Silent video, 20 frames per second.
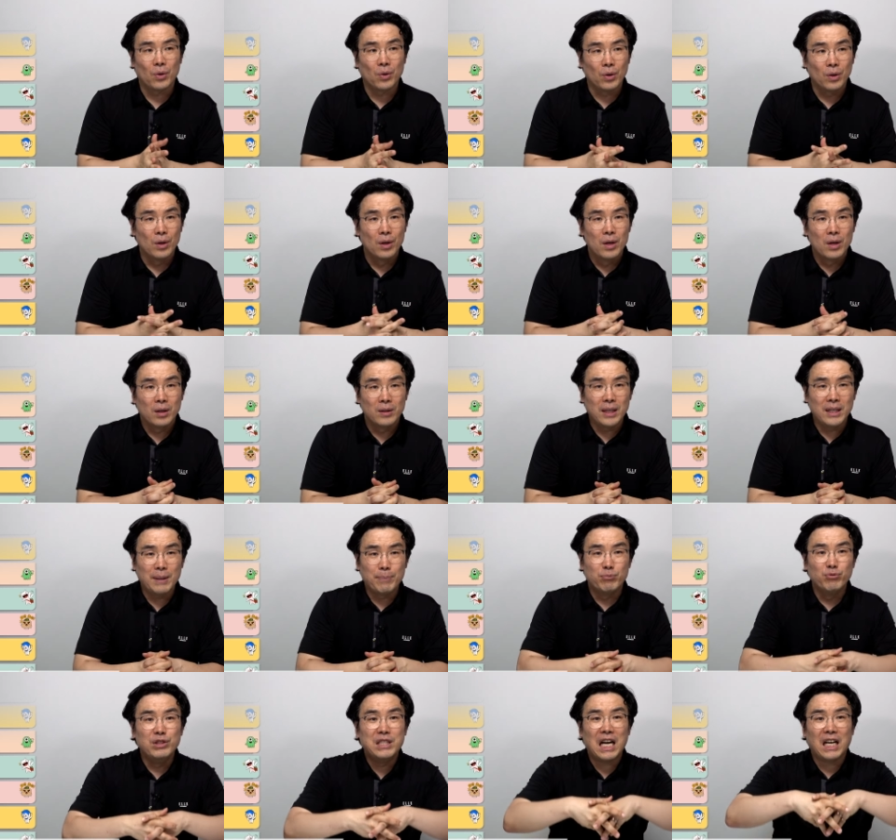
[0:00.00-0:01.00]
근데 이게
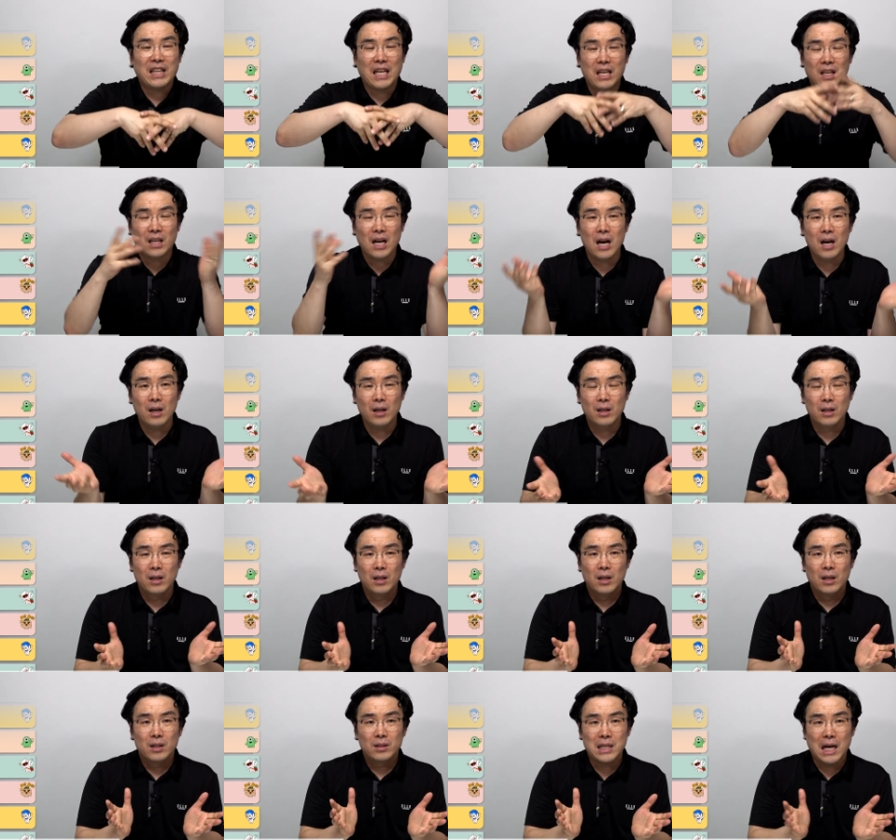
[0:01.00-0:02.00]
문제가 되니까
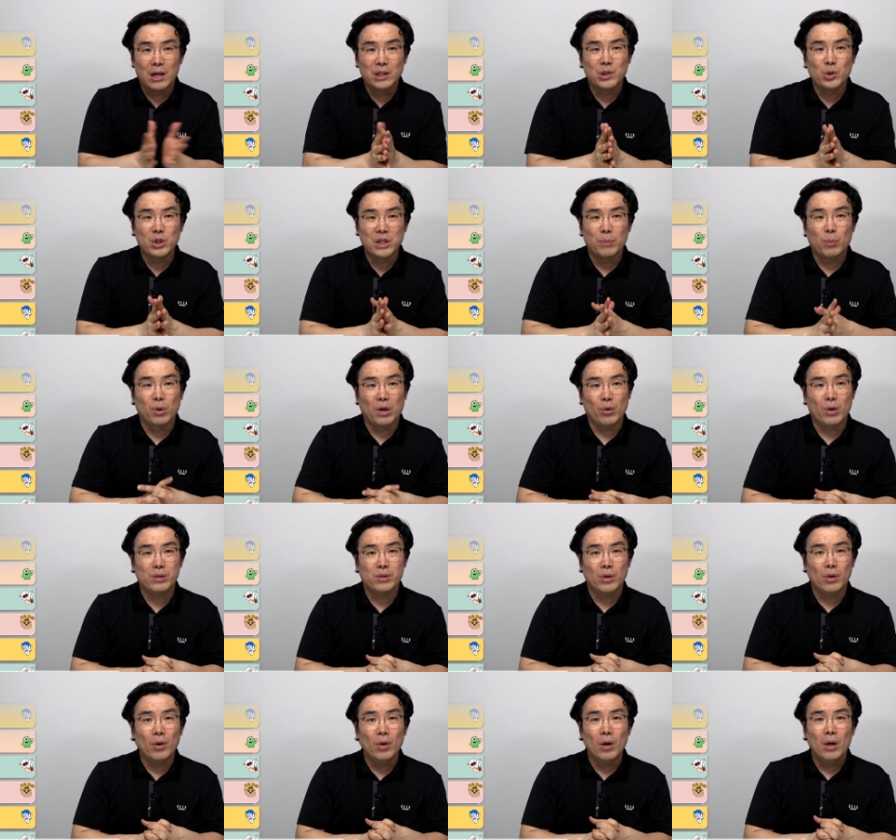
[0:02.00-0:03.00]
장시호 씨가 뭐라고
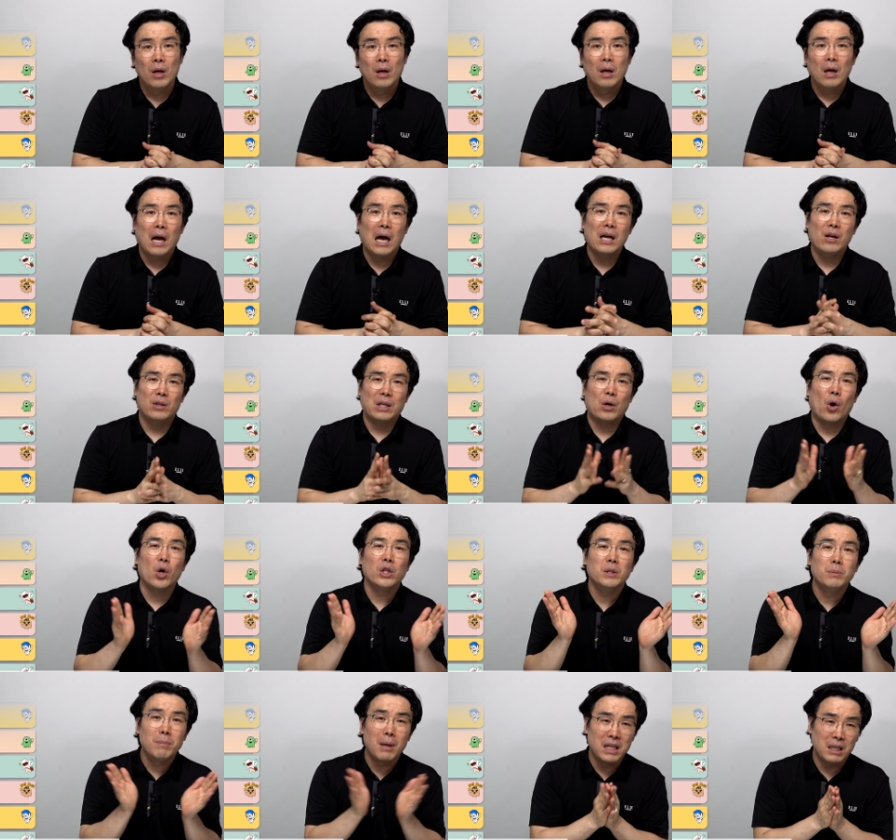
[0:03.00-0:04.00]
했어요? 아, 이거 다
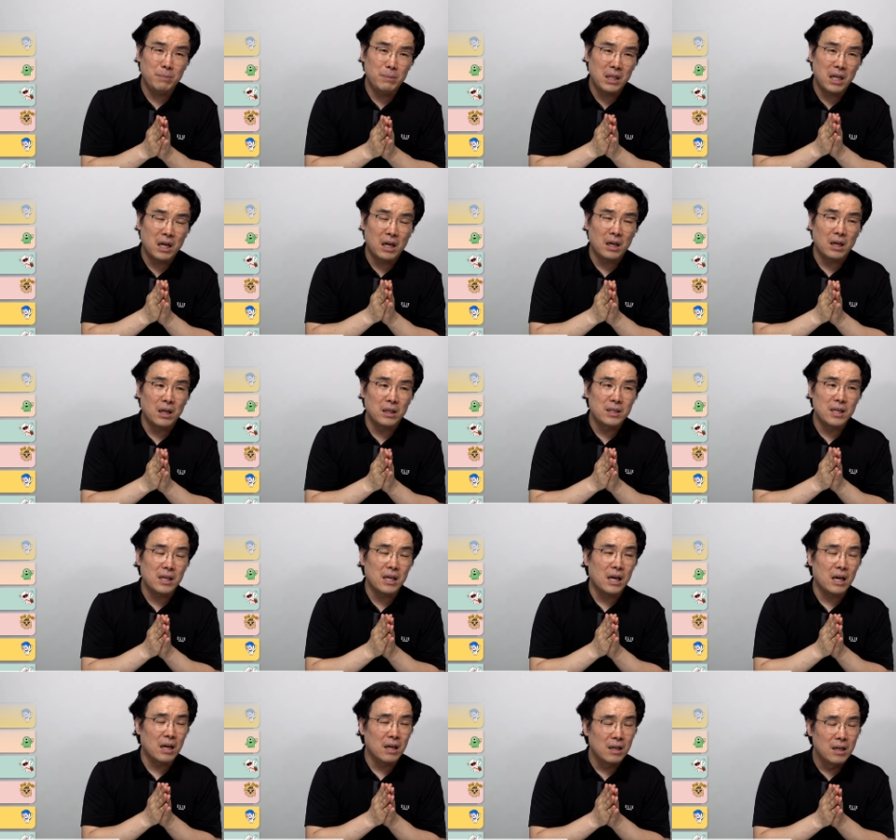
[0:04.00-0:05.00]
거짓말입니다.
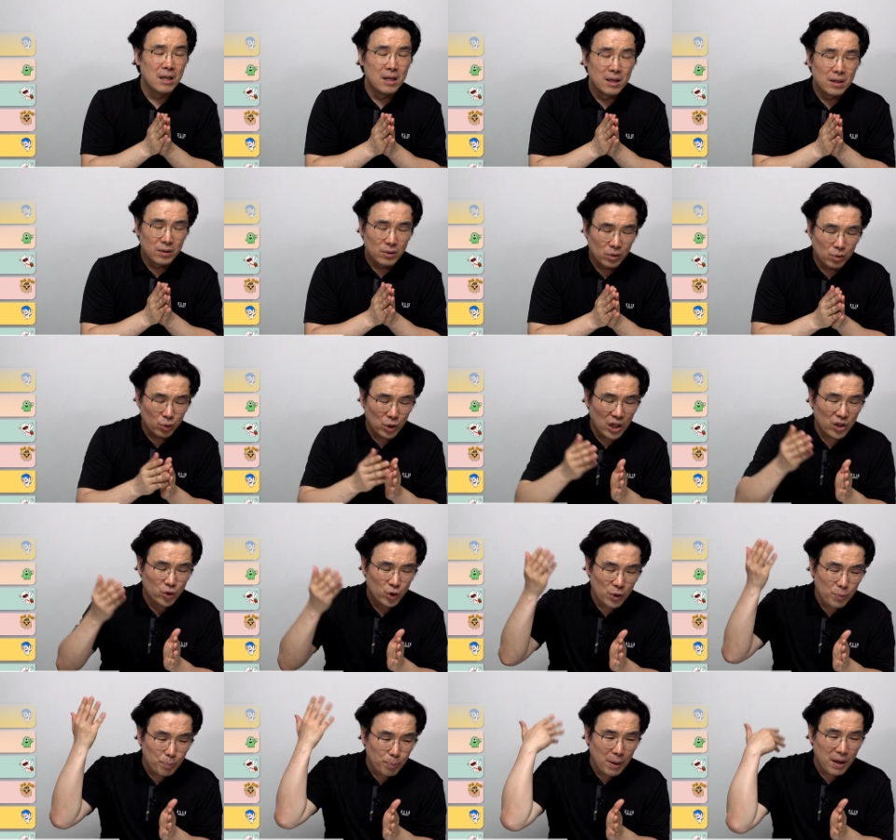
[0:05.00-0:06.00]
제가 제
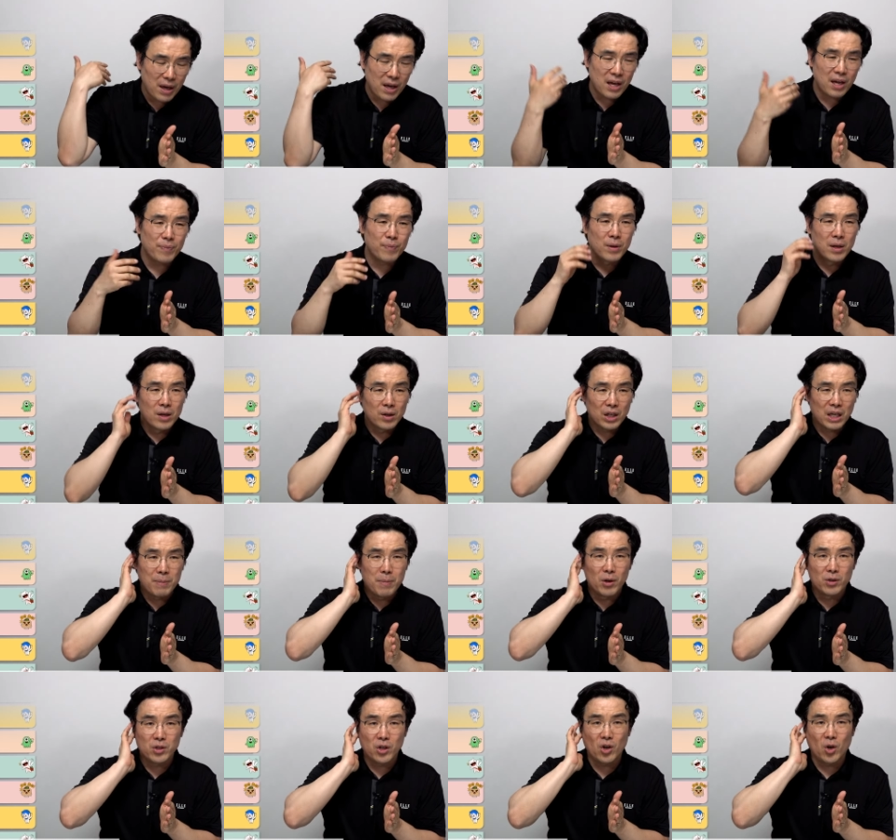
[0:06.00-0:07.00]
뒷배에
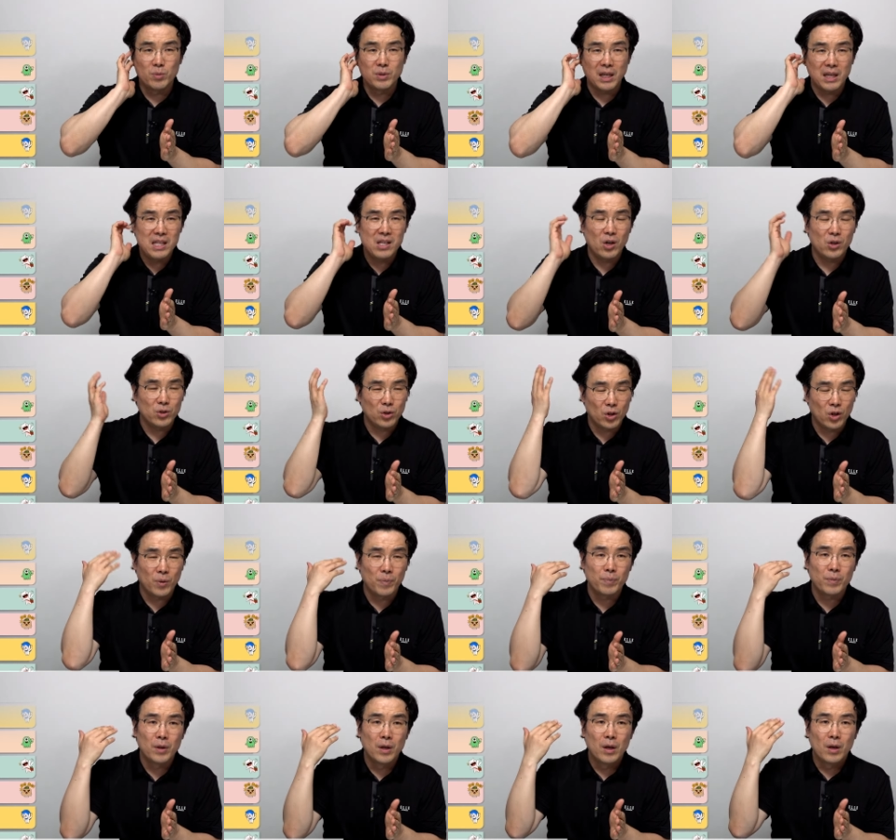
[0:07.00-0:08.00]
김영철 검사 있는
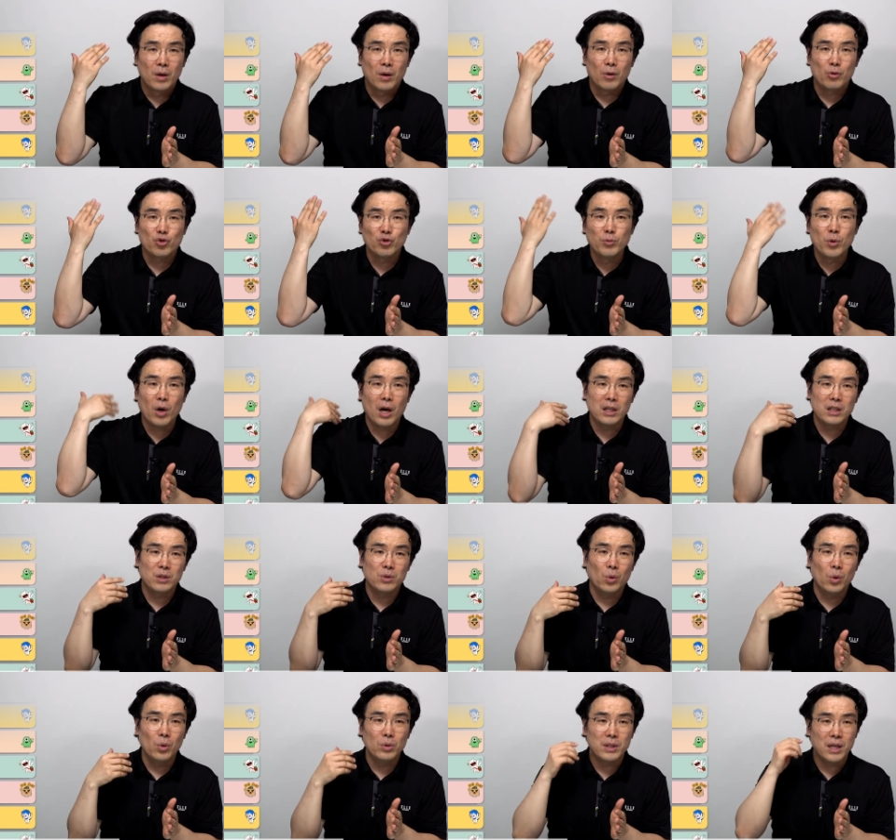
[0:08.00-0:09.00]
것처럼 어,
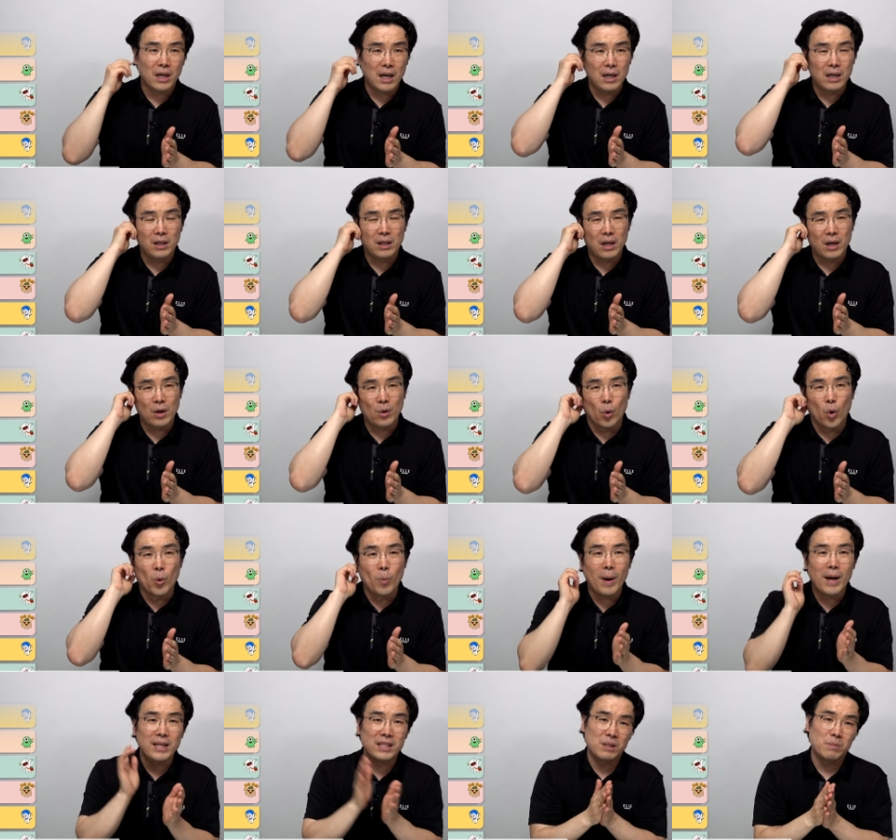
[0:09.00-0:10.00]
꾸며가지고 제가 이렇게
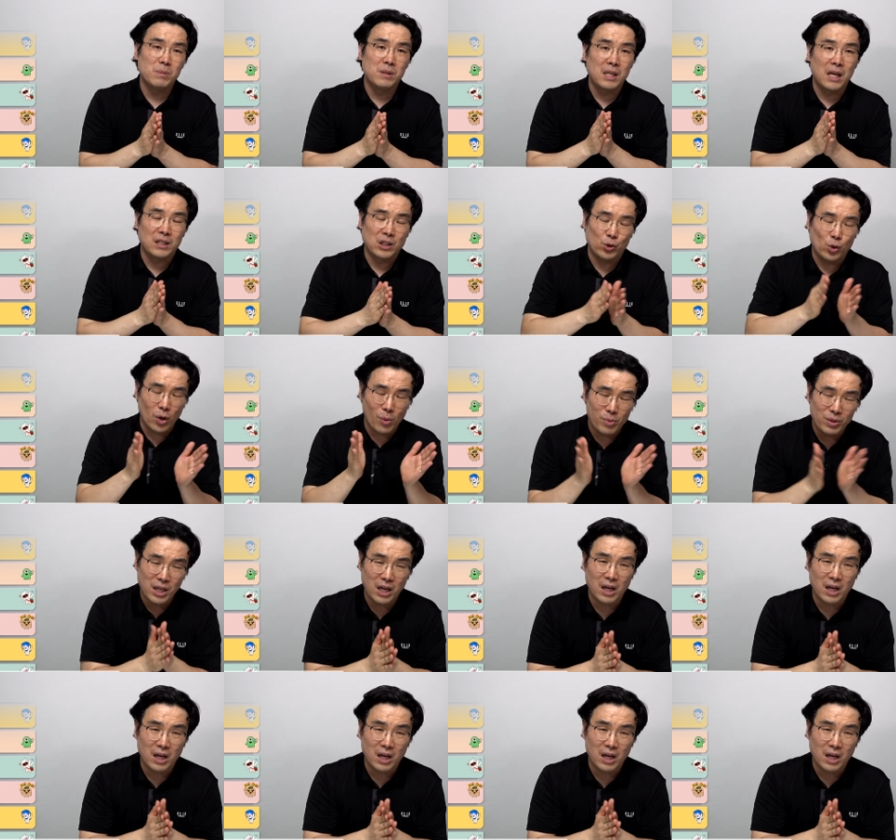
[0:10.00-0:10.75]
오버했습니다. 죄송합니다.